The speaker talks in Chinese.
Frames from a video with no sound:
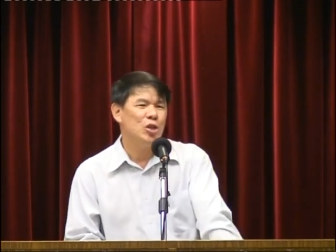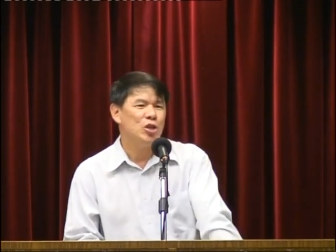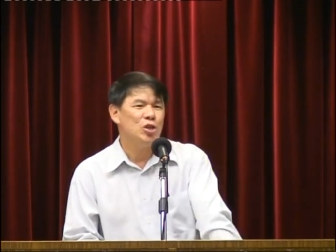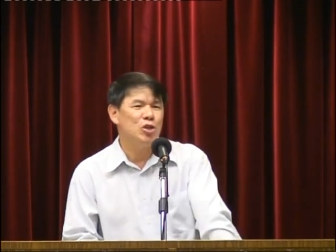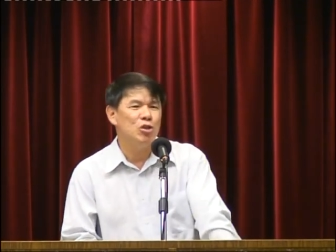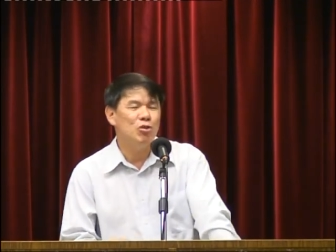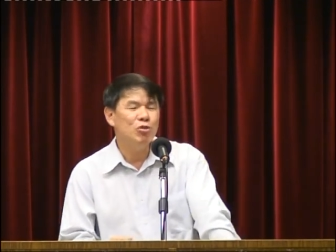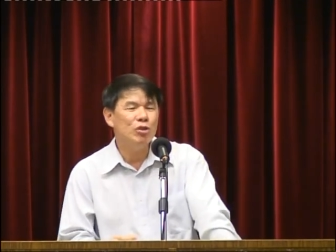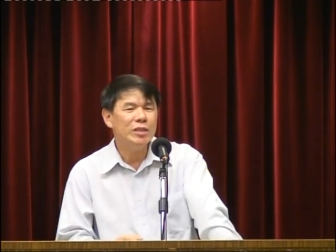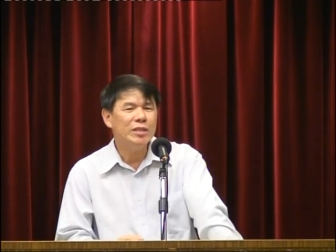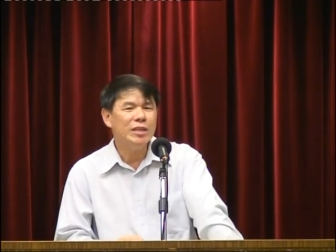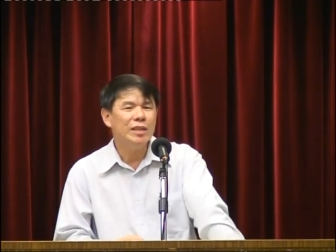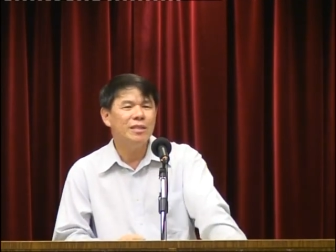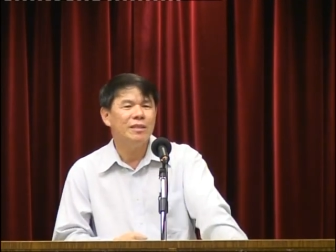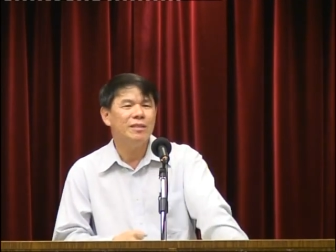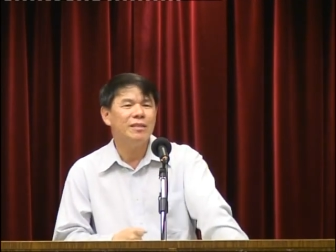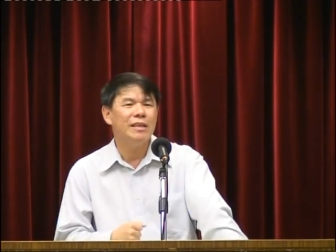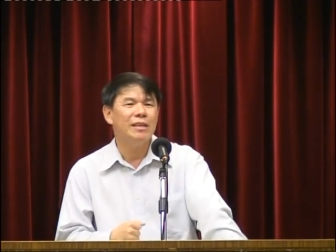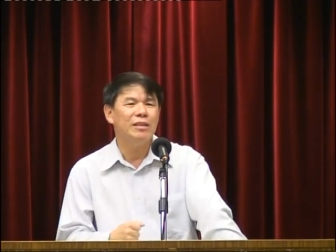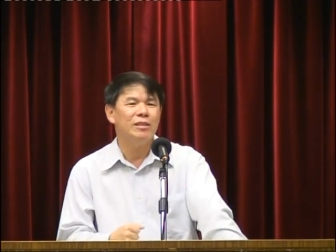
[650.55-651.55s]
有一些的
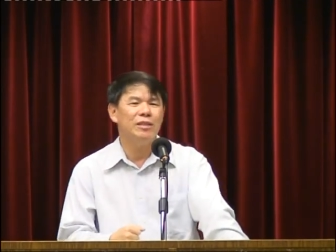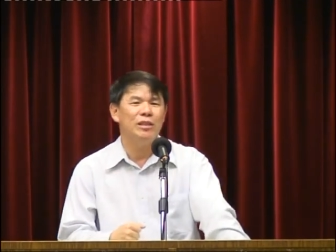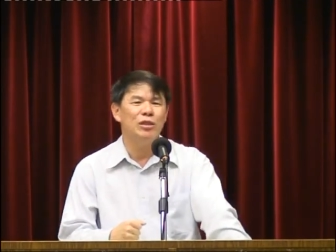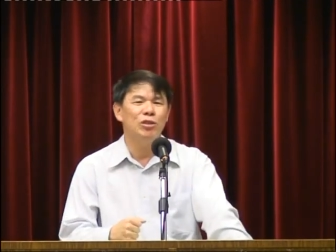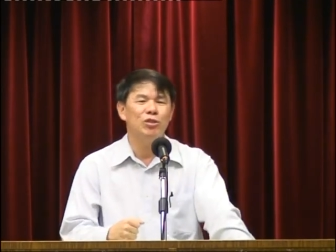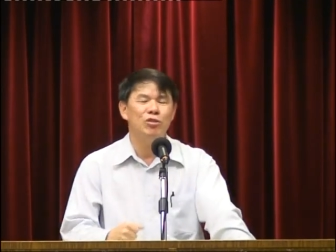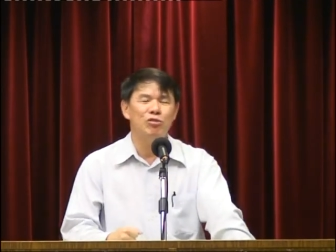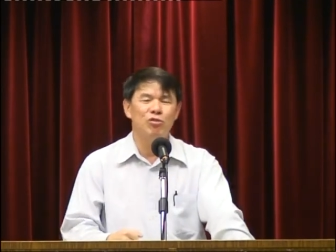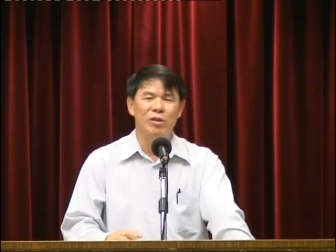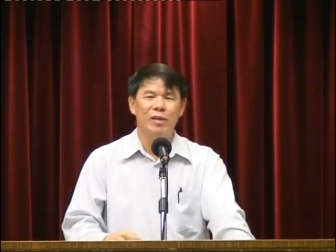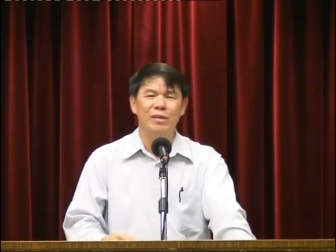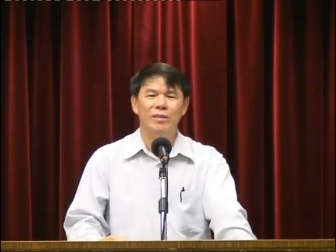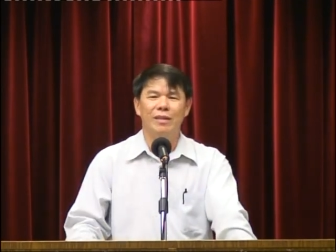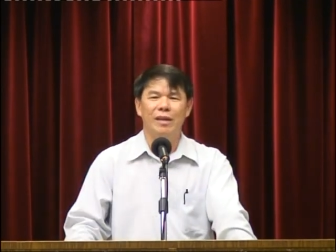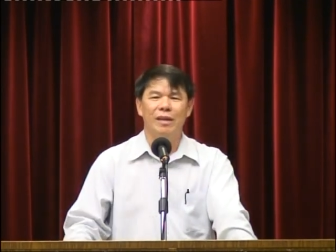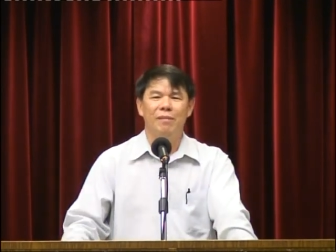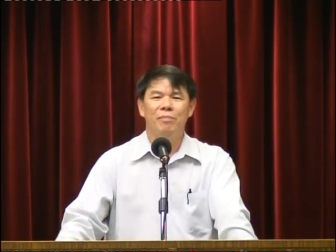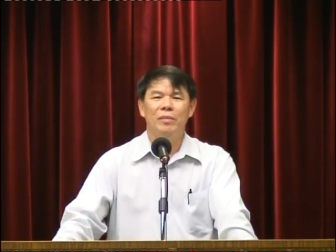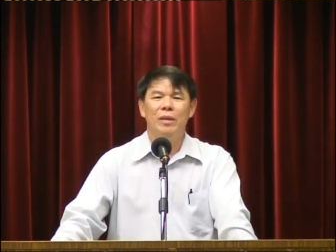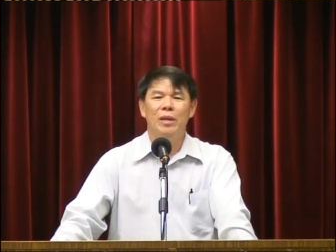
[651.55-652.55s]
圣经学
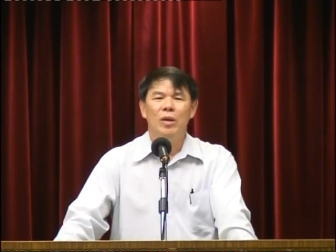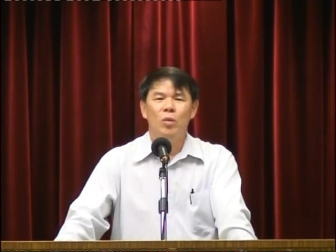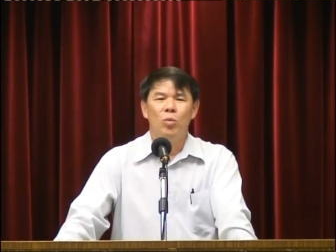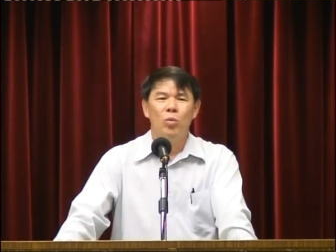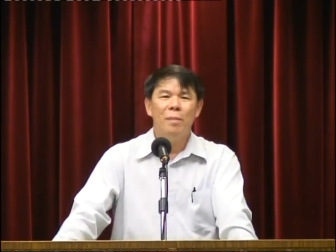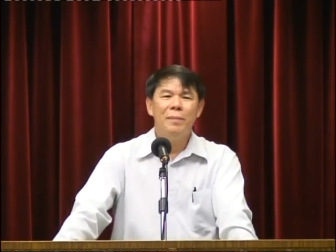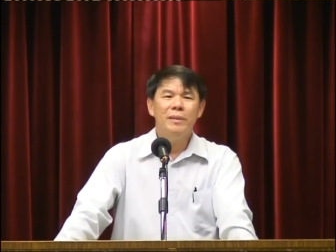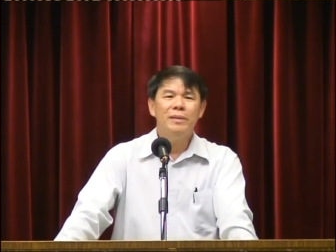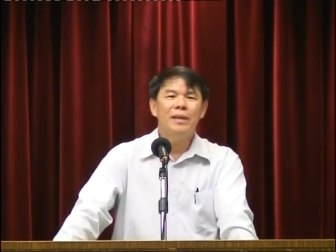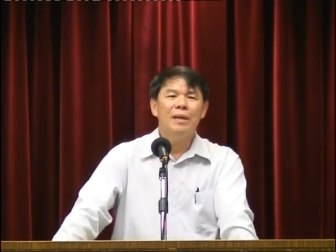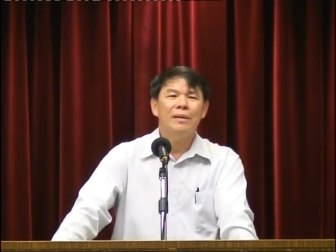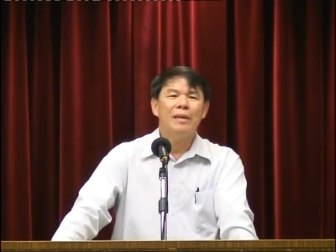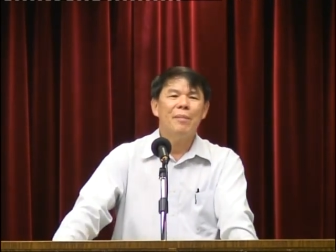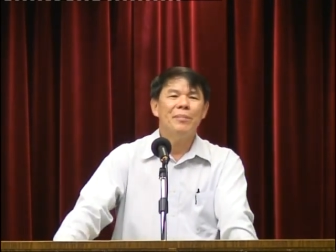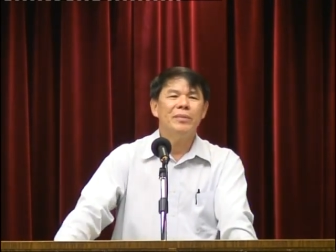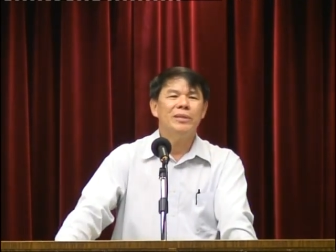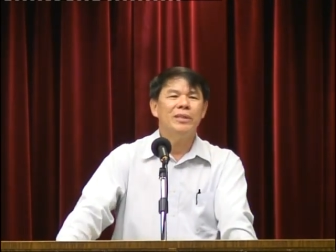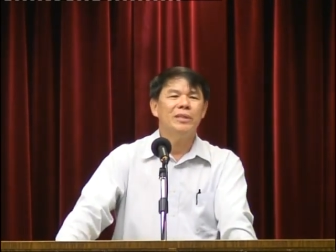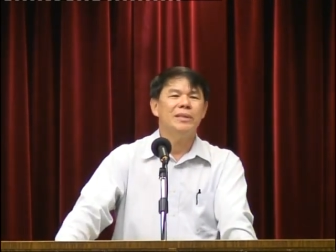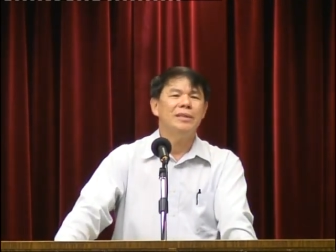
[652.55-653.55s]
者，我们叫他
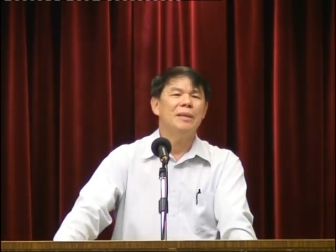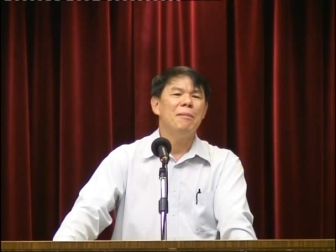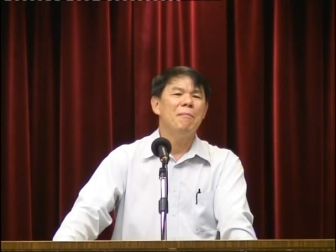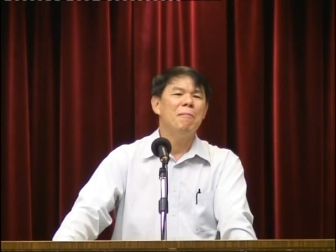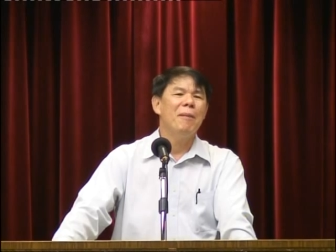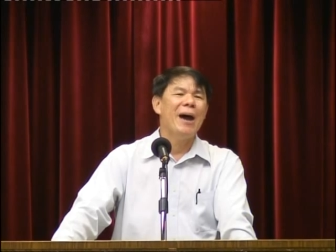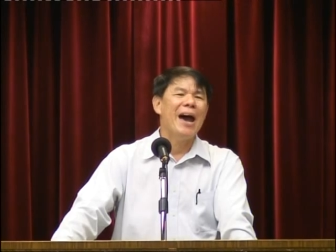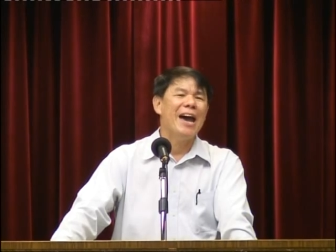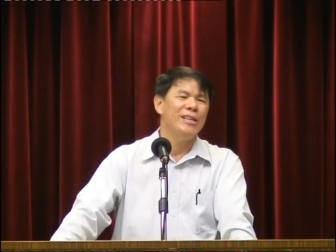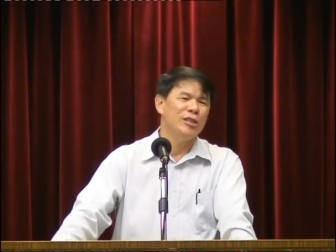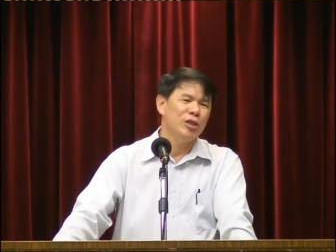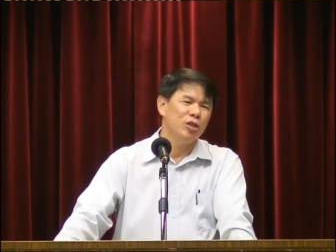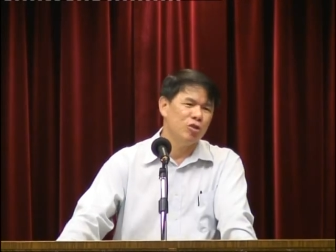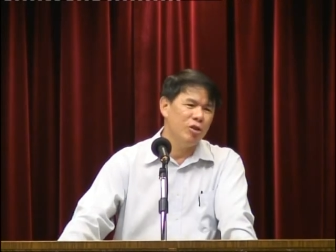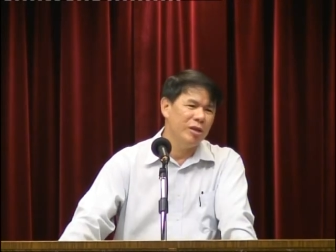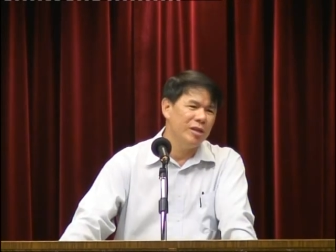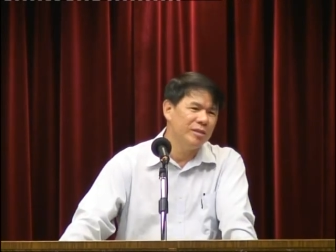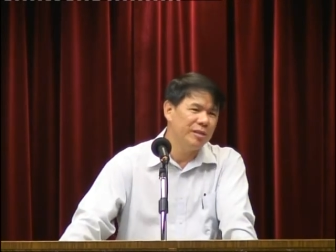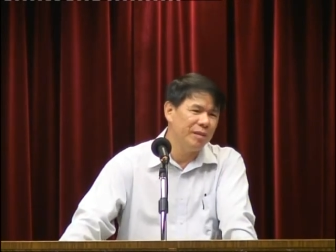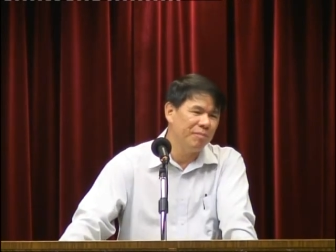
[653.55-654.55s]
们是新派的
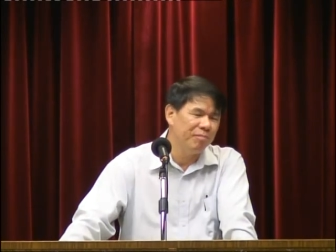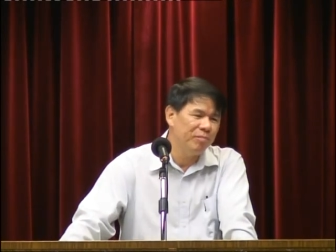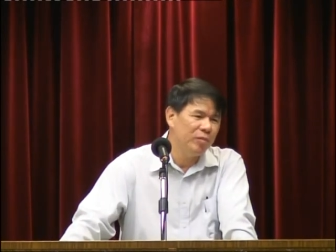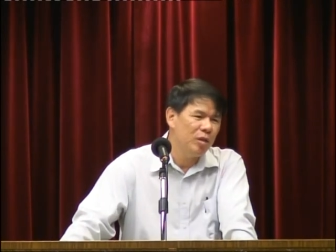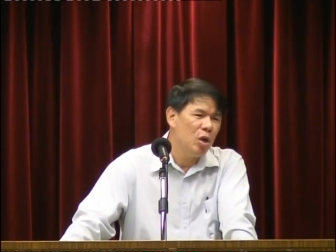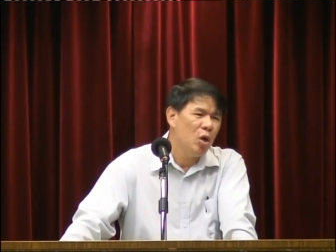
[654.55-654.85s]
学者。